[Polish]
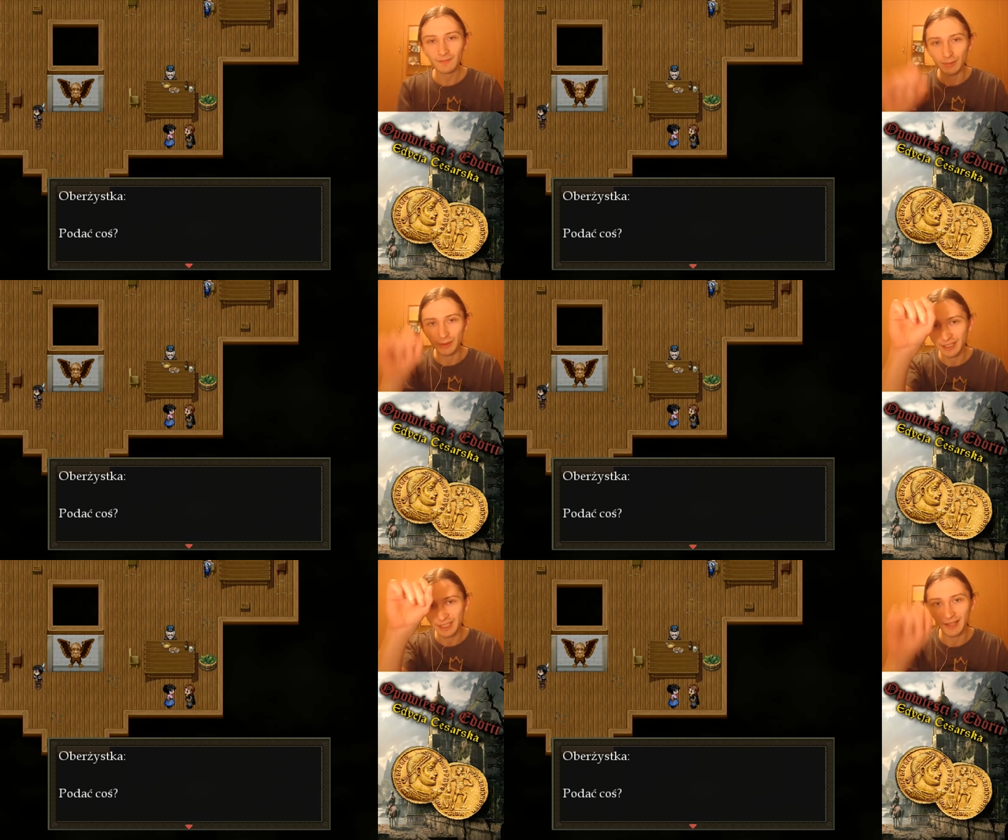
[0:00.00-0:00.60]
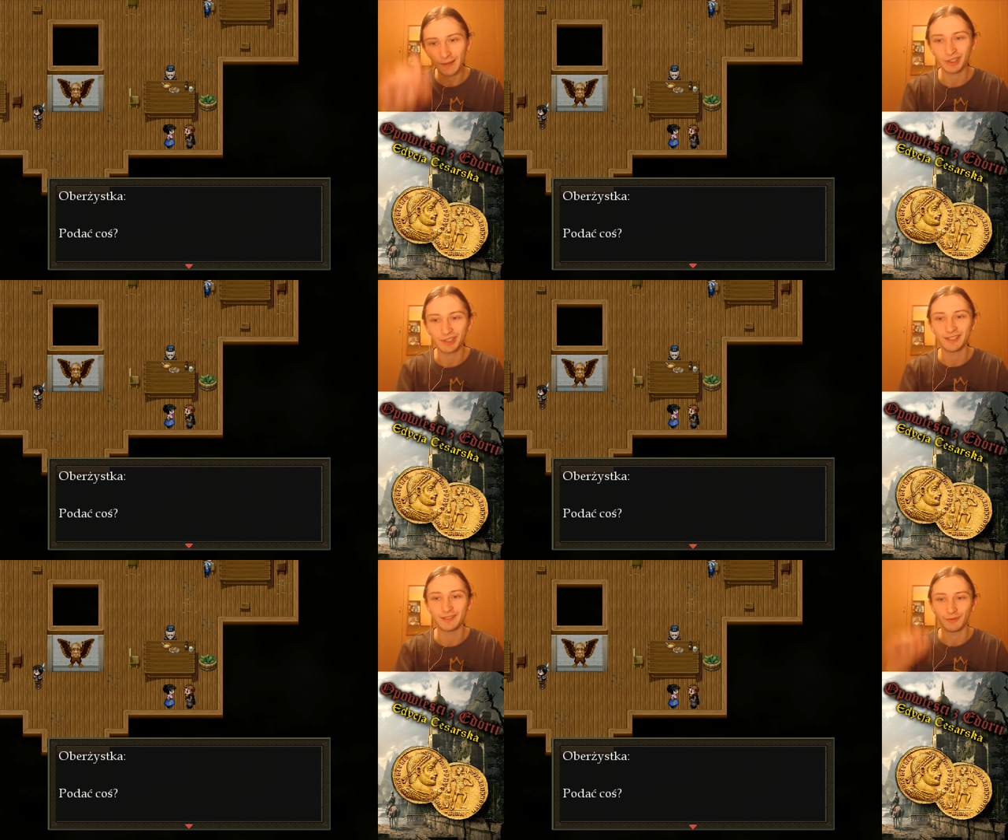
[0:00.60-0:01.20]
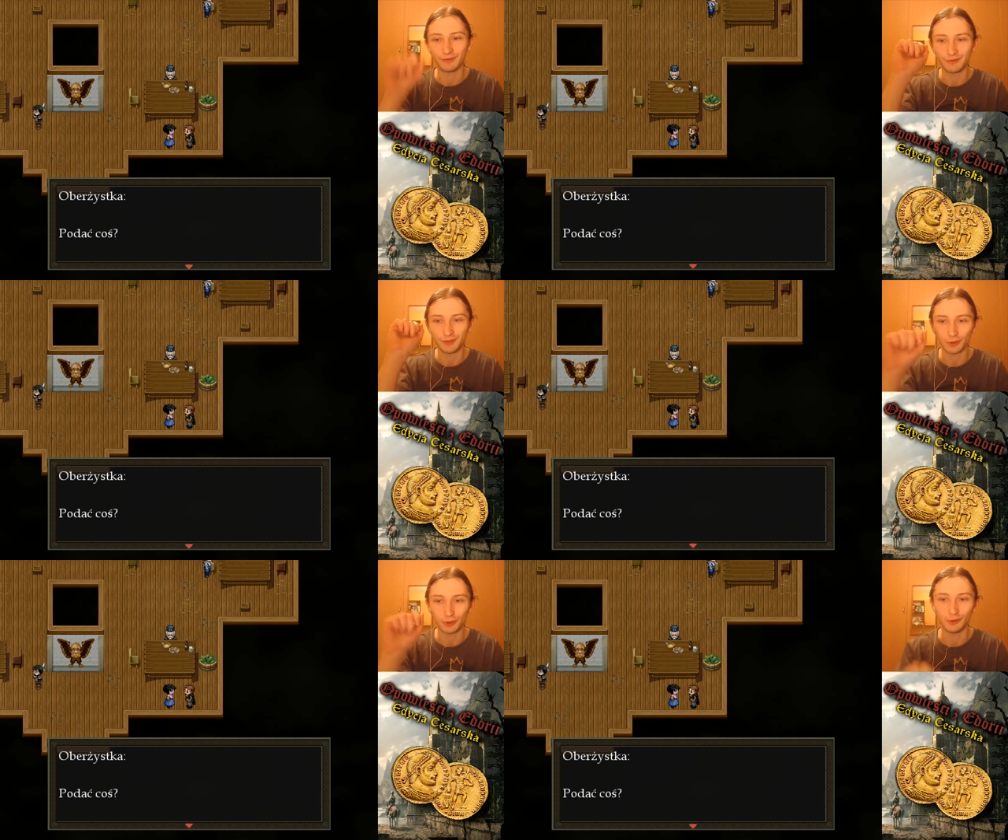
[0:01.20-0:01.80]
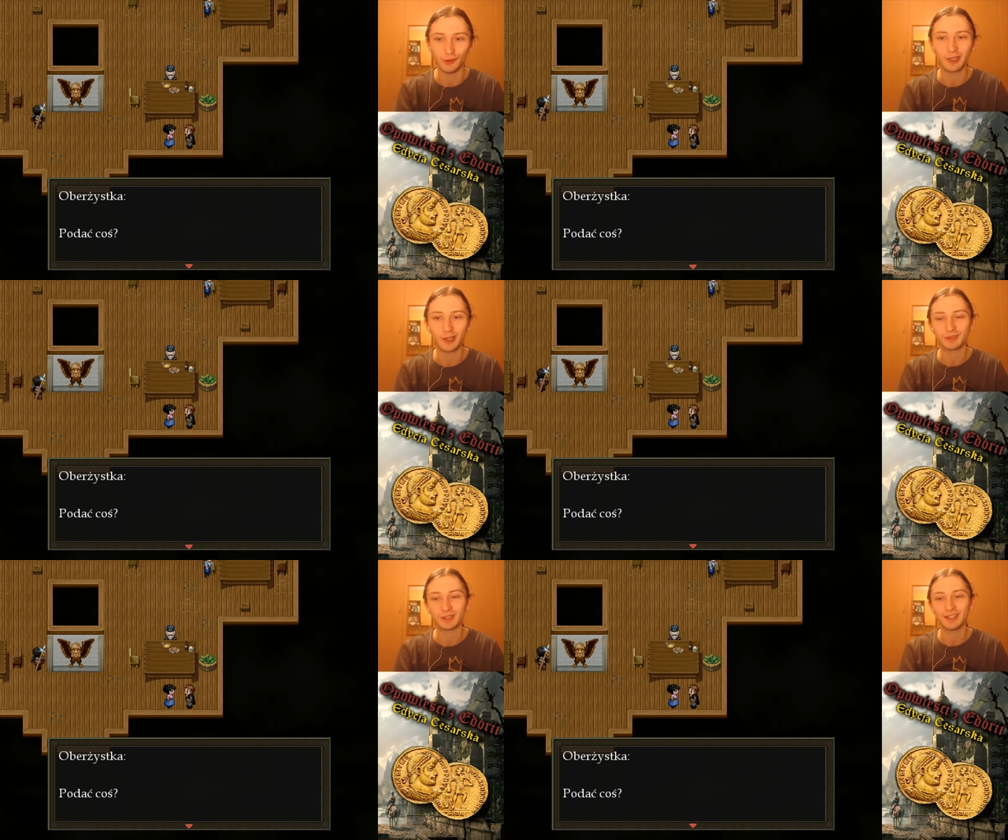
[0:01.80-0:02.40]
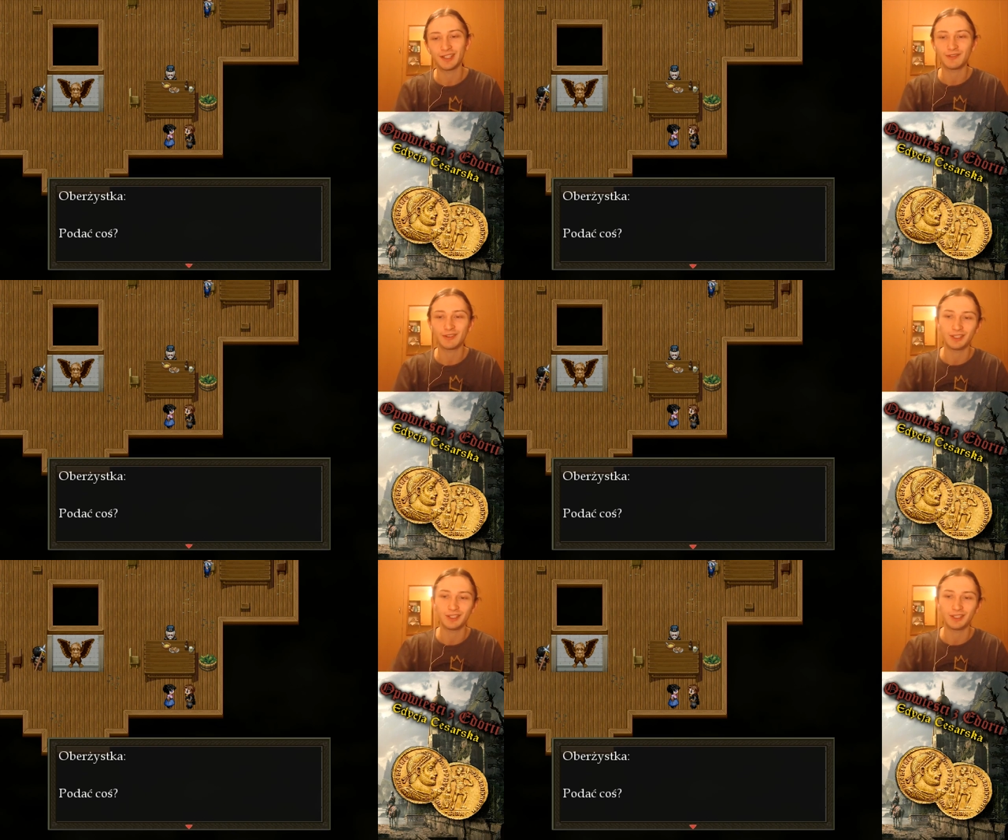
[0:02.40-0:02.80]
albo no wtykanie przekleństwa w środku drugiego przekleństwa,